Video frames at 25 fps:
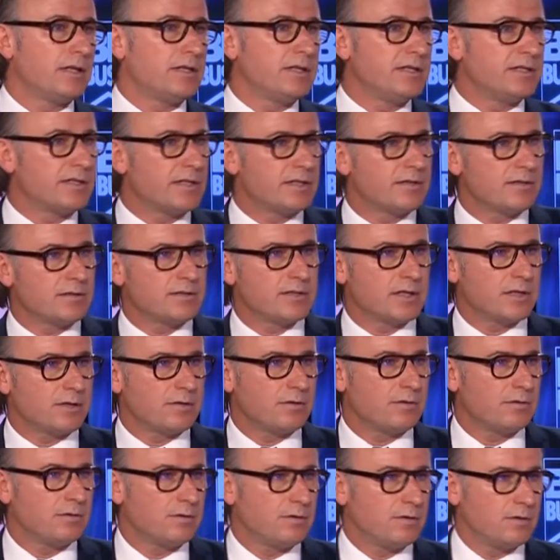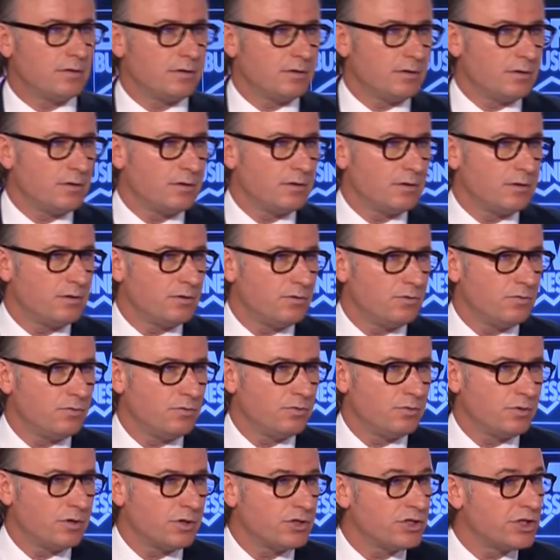l'article 750 euh,
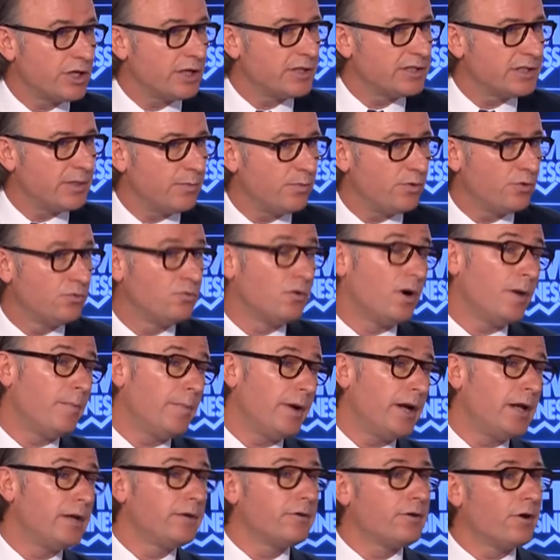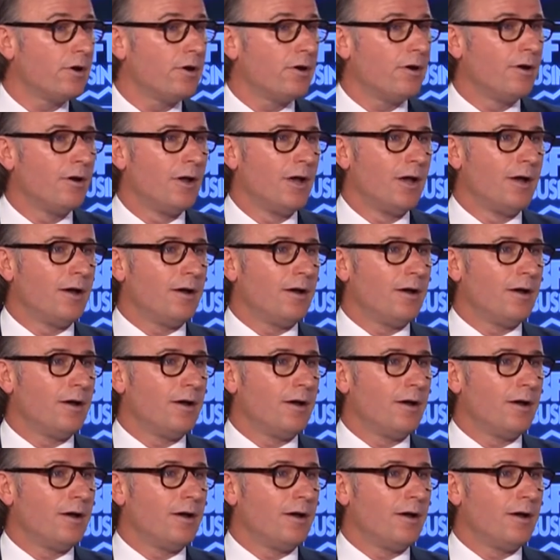du Code général des impôts nous rappelle que